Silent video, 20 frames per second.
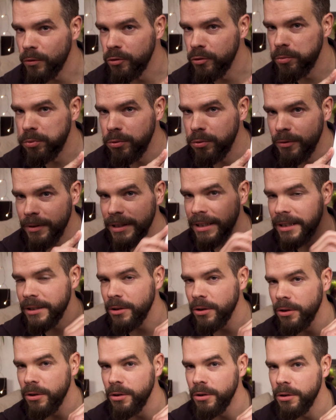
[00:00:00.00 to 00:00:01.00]
Vous pouvez
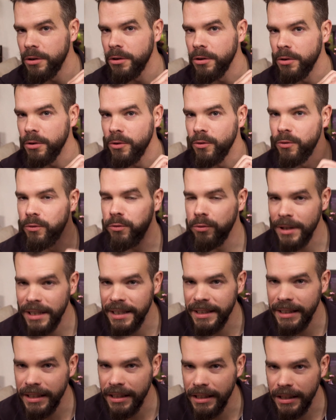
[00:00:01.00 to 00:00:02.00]
euh, vous
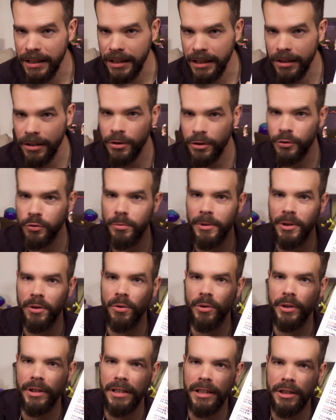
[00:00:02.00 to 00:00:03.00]
l'acquérir, je vous mets
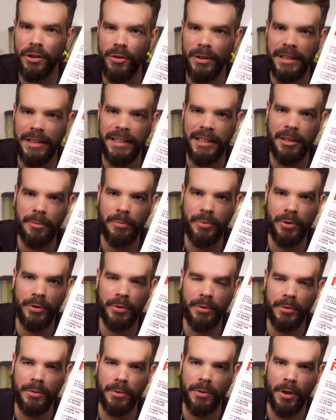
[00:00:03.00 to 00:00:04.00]
le lien dans la
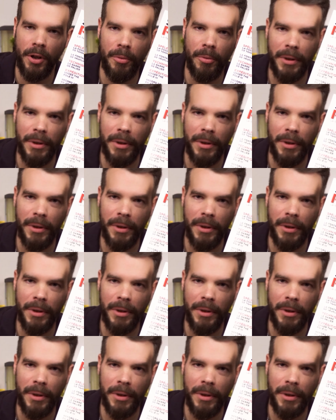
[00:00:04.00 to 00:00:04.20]
description en